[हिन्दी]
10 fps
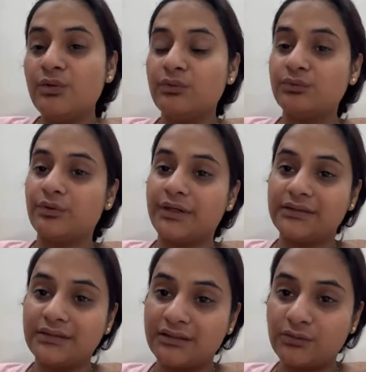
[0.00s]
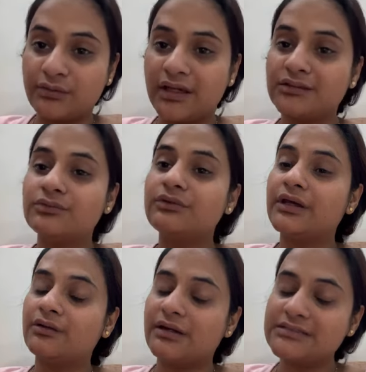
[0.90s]
उनको कितना दुख है तो देख
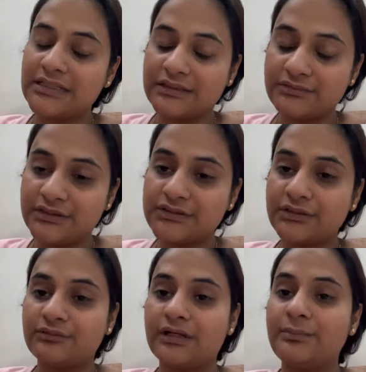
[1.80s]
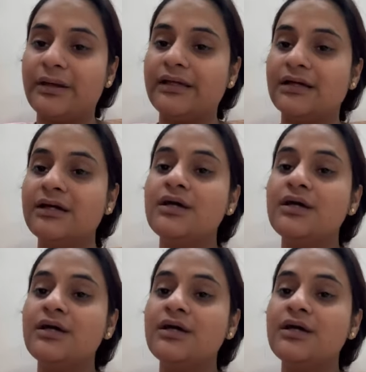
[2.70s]
लो आज सेलिब्रेशन हो रहा है बढ़िया